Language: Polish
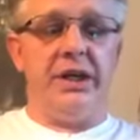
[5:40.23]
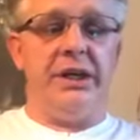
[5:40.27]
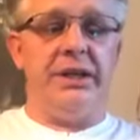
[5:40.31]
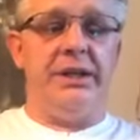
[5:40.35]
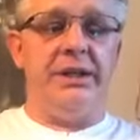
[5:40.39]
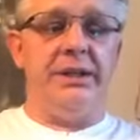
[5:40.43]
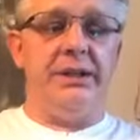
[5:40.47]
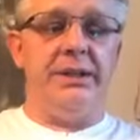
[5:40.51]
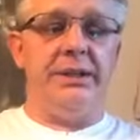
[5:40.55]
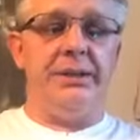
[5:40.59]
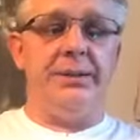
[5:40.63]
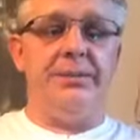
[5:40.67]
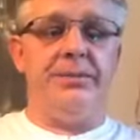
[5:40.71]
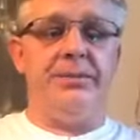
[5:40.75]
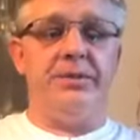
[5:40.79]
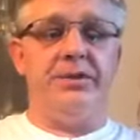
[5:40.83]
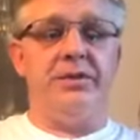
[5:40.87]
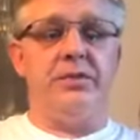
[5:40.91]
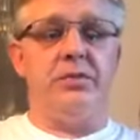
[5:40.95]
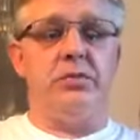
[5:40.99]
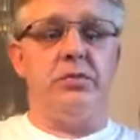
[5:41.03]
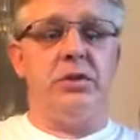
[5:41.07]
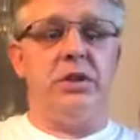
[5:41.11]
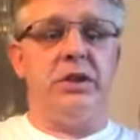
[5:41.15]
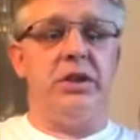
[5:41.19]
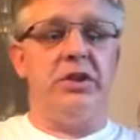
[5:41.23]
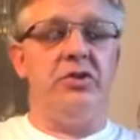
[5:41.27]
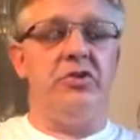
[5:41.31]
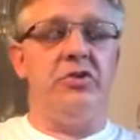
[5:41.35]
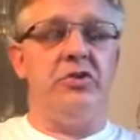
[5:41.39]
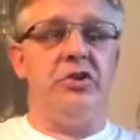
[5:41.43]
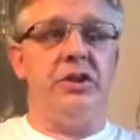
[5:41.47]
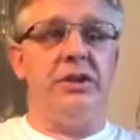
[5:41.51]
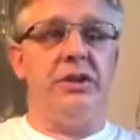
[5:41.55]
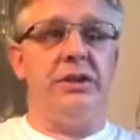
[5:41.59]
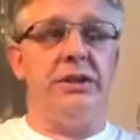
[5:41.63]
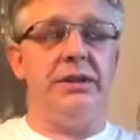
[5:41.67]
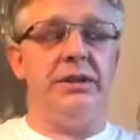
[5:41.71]
E,
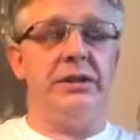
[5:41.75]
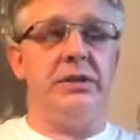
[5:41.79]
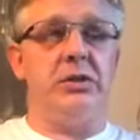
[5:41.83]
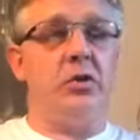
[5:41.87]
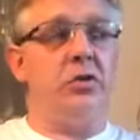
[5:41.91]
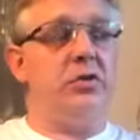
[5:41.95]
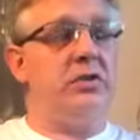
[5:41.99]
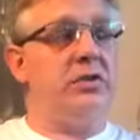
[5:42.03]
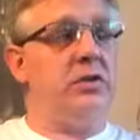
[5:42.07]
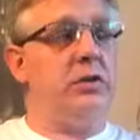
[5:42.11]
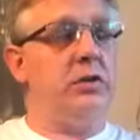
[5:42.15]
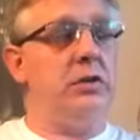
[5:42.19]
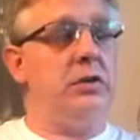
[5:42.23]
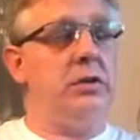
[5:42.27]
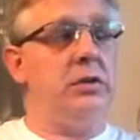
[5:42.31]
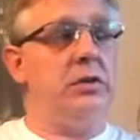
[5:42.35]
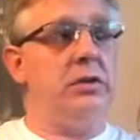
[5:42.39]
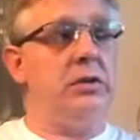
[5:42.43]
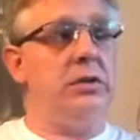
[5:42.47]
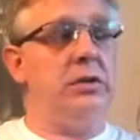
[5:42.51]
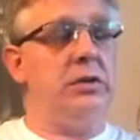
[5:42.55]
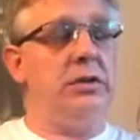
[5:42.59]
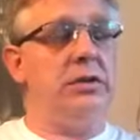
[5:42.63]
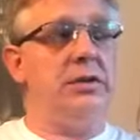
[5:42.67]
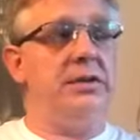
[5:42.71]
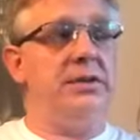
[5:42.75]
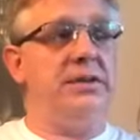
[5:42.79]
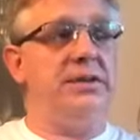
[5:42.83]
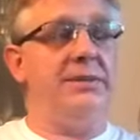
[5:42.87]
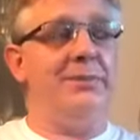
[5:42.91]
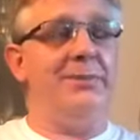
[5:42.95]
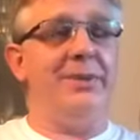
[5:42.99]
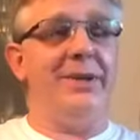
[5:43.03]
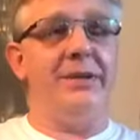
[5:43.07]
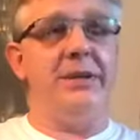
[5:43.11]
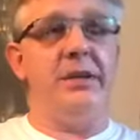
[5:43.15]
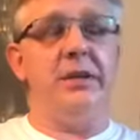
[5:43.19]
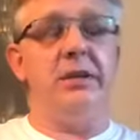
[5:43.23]
słuchajcie, to co e, z
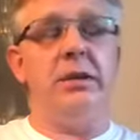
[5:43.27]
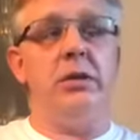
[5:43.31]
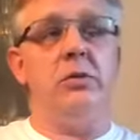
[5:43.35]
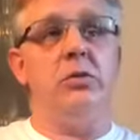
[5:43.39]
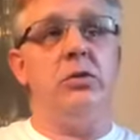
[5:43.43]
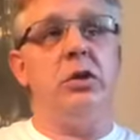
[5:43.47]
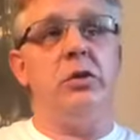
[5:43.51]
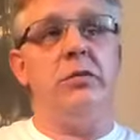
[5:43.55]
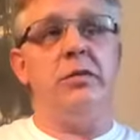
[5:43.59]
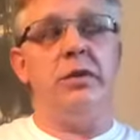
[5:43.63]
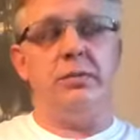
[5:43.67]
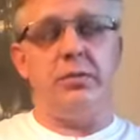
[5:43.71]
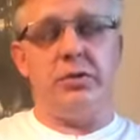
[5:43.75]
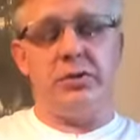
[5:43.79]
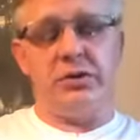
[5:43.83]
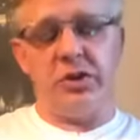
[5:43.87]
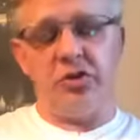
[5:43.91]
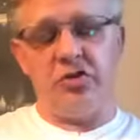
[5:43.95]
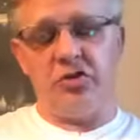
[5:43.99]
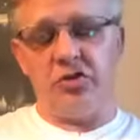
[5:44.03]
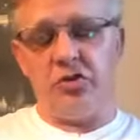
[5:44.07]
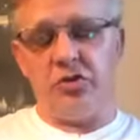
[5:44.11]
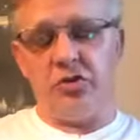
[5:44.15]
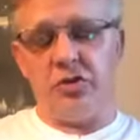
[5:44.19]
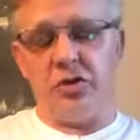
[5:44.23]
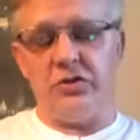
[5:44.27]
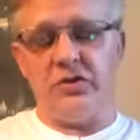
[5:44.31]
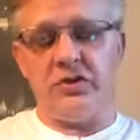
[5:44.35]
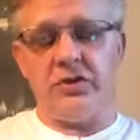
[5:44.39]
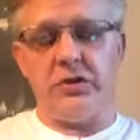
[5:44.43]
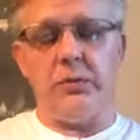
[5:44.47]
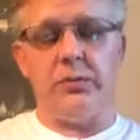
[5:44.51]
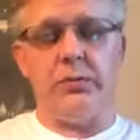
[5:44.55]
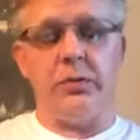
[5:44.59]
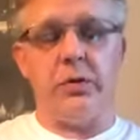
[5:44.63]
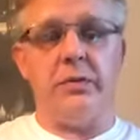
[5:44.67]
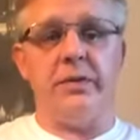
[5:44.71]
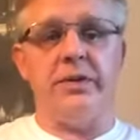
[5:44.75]
badań naukowych, bo też non
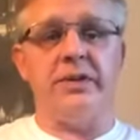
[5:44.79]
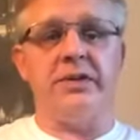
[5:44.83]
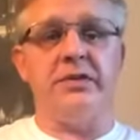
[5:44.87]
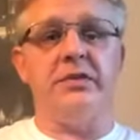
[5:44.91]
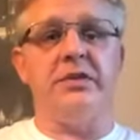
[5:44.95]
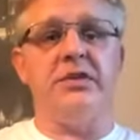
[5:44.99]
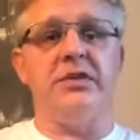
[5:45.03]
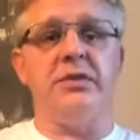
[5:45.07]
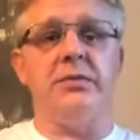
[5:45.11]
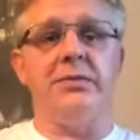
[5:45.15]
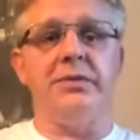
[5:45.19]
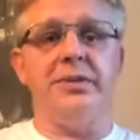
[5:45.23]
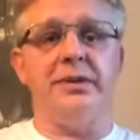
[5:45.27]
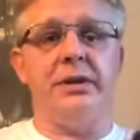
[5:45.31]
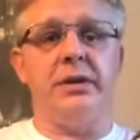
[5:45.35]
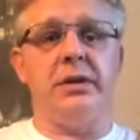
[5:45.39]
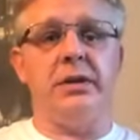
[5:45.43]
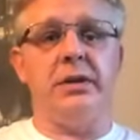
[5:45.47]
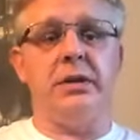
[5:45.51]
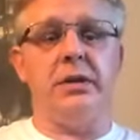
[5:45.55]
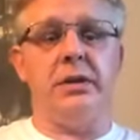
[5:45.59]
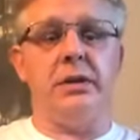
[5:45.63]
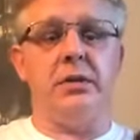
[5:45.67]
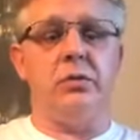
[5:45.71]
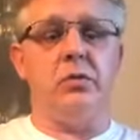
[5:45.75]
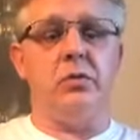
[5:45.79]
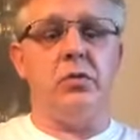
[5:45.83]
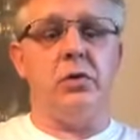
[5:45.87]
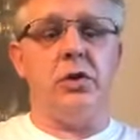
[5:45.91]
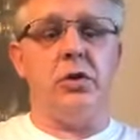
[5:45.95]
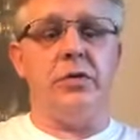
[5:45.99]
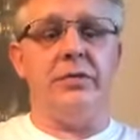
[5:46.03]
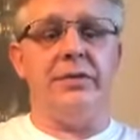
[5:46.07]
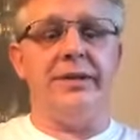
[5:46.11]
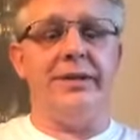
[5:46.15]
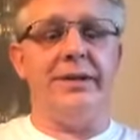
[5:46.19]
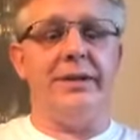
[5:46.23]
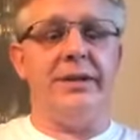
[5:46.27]
stop prowadzone są badania
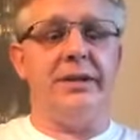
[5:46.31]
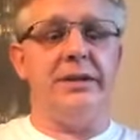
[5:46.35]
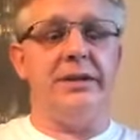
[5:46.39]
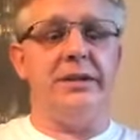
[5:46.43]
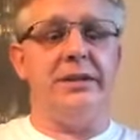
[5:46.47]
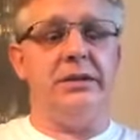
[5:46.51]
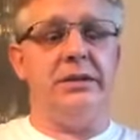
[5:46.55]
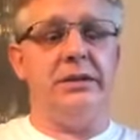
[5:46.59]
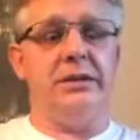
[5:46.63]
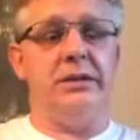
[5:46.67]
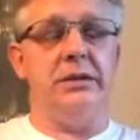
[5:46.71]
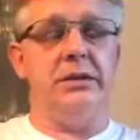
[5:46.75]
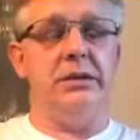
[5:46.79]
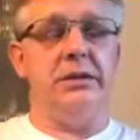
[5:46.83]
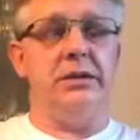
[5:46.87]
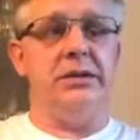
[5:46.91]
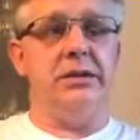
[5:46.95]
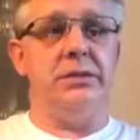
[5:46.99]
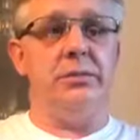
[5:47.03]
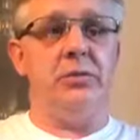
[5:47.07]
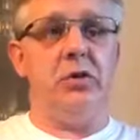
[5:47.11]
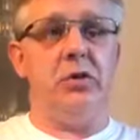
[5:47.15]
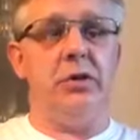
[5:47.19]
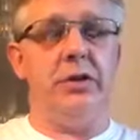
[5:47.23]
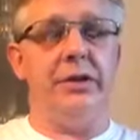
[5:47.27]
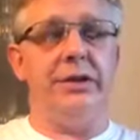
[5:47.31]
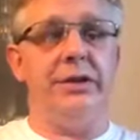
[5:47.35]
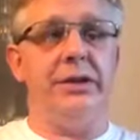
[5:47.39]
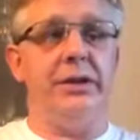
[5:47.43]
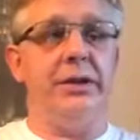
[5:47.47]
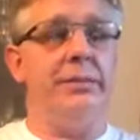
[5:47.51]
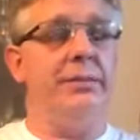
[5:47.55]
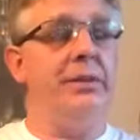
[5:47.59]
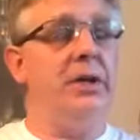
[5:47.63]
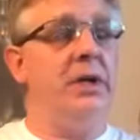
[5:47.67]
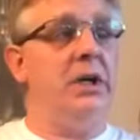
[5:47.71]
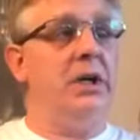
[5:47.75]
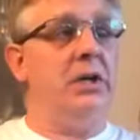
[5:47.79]
naukowe nad tym
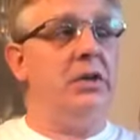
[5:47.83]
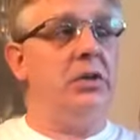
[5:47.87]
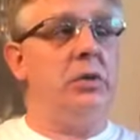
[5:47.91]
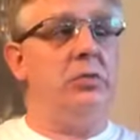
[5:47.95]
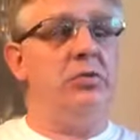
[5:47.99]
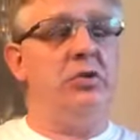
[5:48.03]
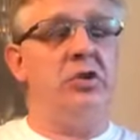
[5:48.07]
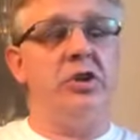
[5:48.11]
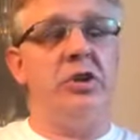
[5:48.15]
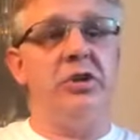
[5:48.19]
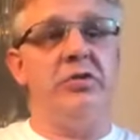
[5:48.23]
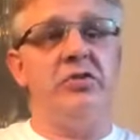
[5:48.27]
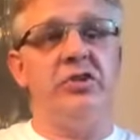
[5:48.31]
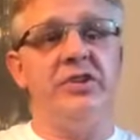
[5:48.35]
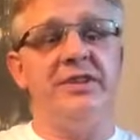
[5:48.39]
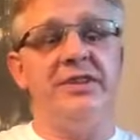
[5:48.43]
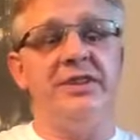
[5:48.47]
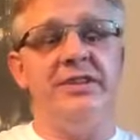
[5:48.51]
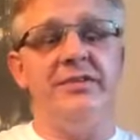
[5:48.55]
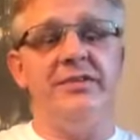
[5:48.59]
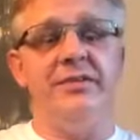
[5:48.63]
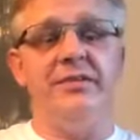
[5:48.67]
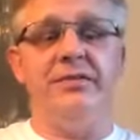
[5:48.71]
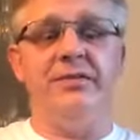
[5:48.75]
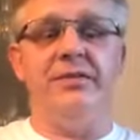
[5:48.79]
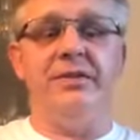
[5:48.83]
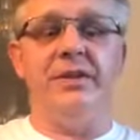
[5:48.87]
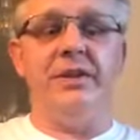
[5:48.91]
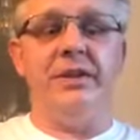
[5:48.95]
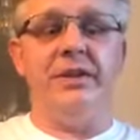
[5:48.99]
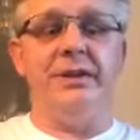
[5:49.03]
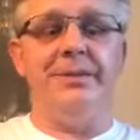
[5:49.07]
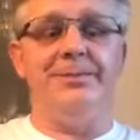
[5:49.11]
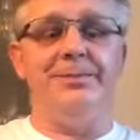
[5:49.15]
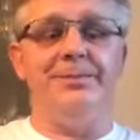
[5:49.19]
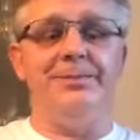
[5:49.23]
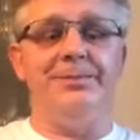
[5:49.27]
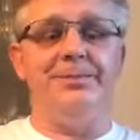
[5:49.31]
olejkiem, to przede wszystkim by
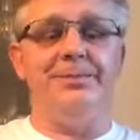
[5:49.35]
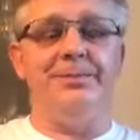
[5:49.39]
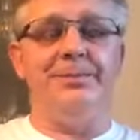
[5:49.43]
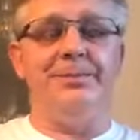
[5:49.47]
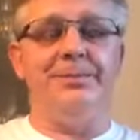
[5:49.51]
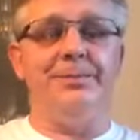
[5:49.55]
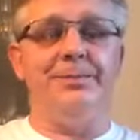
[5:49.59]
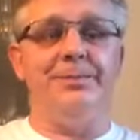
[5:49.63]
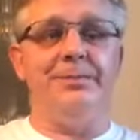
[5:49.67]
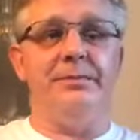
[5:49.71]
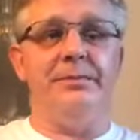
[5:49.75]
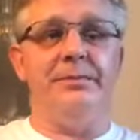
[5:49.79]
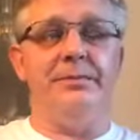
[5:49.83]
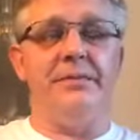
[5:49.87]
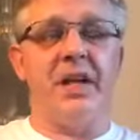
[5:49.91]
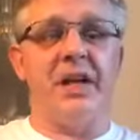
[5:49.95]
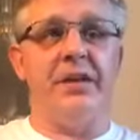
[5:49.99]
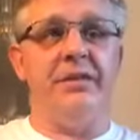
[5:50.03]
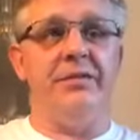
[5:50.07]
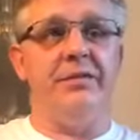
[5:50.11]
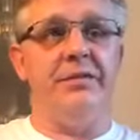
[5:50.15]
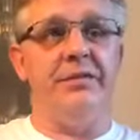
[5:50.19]
mm,